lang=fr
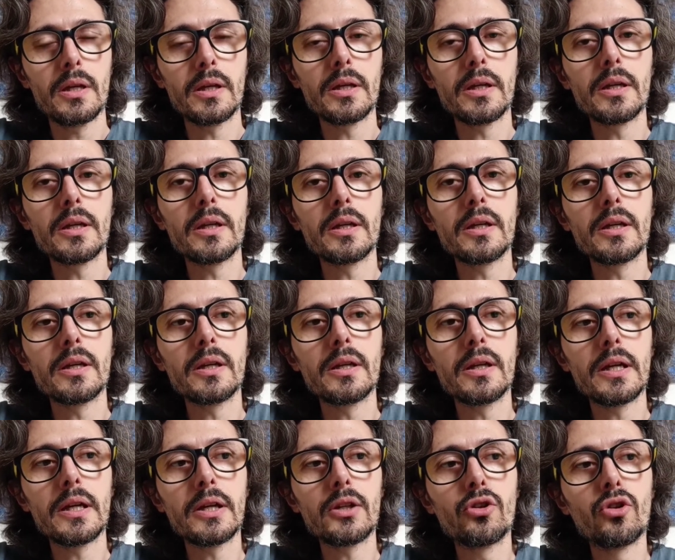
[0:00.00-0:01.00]

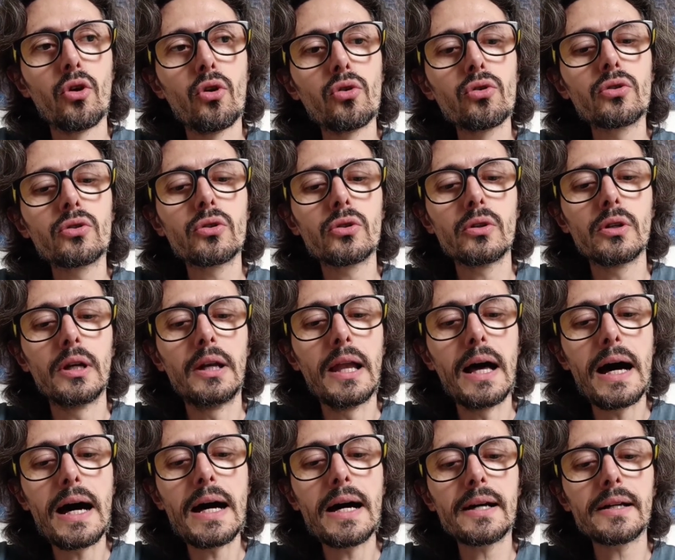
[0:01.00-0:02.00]
et donc,
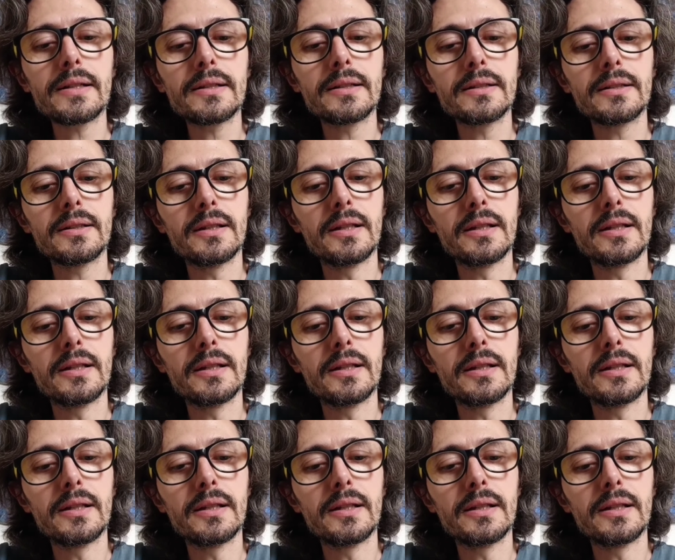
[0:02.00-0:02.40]
l'art,